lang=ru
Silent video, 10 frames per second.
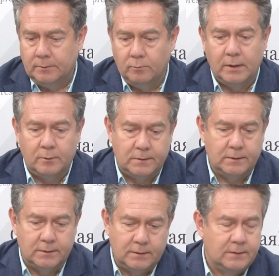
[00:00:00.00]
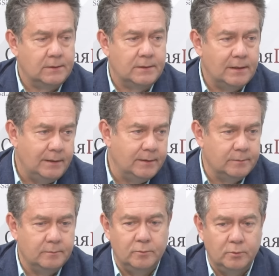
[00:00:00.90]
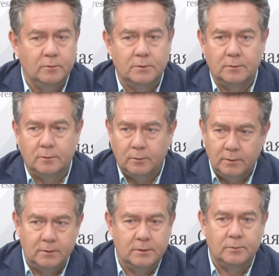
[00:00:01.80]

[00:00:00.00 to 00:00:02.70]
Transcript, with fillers: бороться за социализм буду с утроенной,